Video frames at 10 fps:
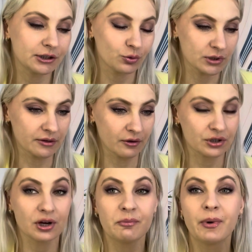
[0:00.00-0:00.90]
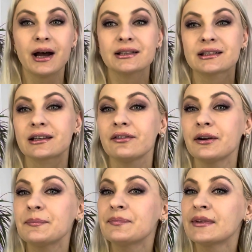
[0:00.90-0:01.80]
розового
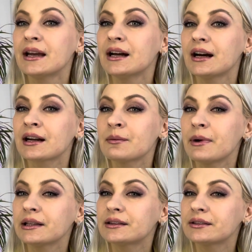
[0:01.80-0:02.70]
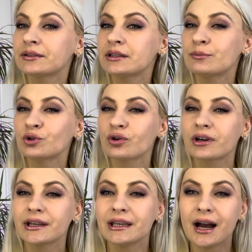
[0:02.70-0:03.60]
шампанского, аромат э,
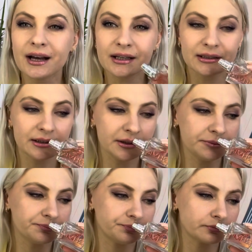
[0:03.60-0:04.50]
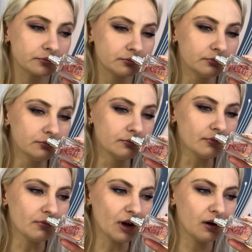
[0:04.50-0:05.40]
немного ягодный,
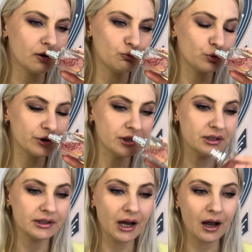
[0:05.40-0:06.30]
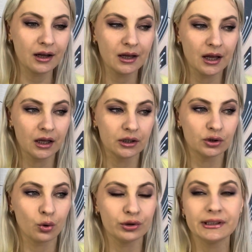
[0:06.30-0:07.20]
а, бузина.
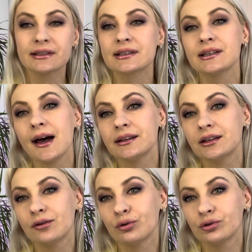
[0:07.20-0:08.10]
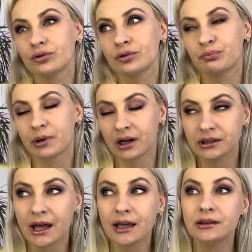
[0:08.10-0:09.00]
Но он не сладкий, он
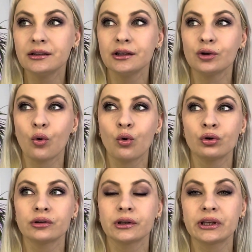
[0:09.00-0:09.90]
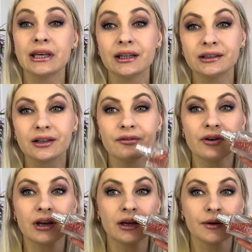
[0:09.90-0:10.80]
прохладный, он
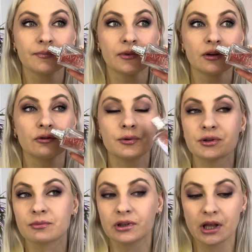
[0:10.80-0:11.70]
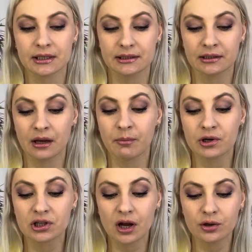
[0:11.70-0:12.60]
кедровый. В общем, классный,
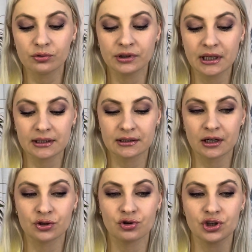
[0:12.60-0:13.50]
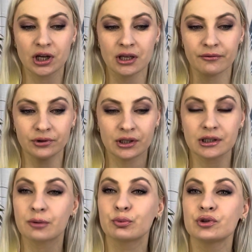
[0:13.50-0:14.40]
обожаю. Есть ощущение вот
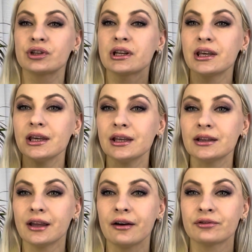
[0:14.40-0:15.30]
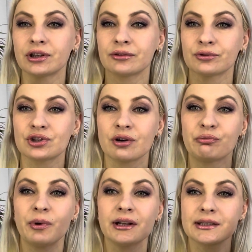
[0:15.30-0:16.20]
этих пузырьки, да, вот это вот
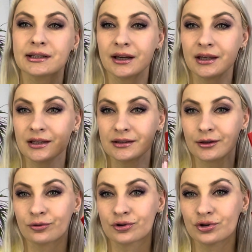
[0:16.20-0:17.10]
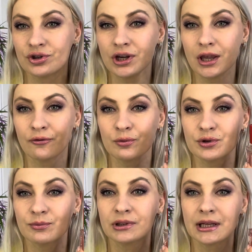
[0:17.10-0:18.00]
шампанское, есть такое ощущение. В
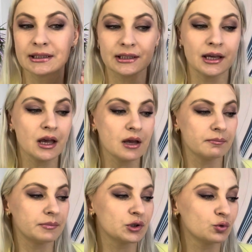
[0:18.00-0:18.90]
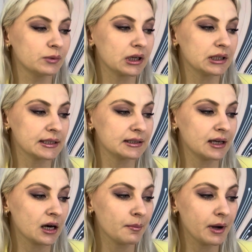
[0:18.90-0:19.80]
общем, классный, безумно
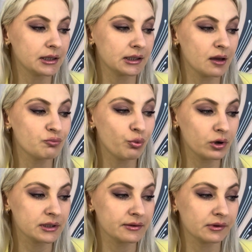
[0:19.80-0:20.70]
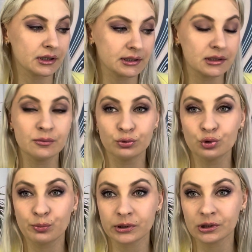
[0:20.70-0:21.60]
классный аромат. Я им пользовалась и буду
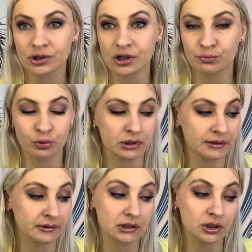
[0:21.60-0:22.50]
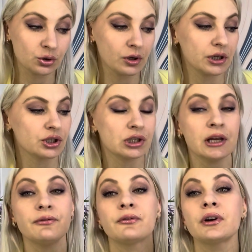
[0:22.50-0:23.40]
продолжать пользоваться. Стойки
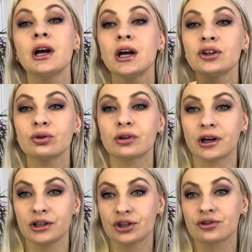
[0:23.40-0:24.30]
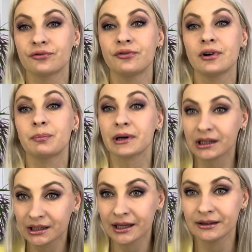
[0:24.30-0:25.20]
шлейфовые только лишь в
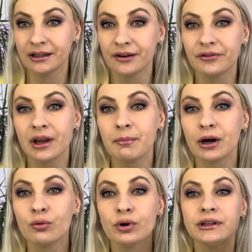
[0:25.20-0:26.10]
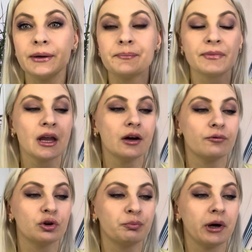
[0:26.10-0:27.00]
прохладное время года.
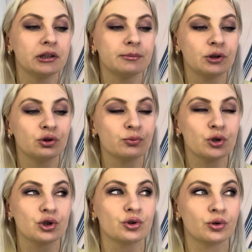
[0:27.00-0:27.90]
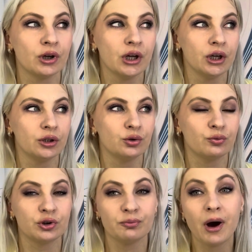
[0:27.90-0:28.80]
Вот, поэтому я думаю, еще, ну
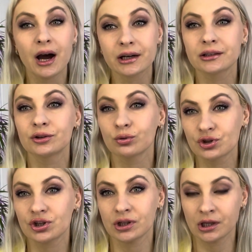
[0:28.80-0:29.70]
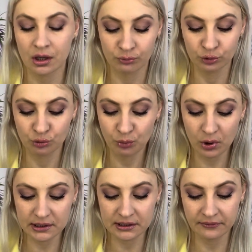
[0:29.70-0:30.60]
вот март точно я им буду
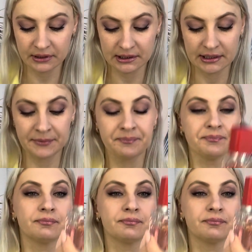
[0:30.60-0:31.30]
пользоваться.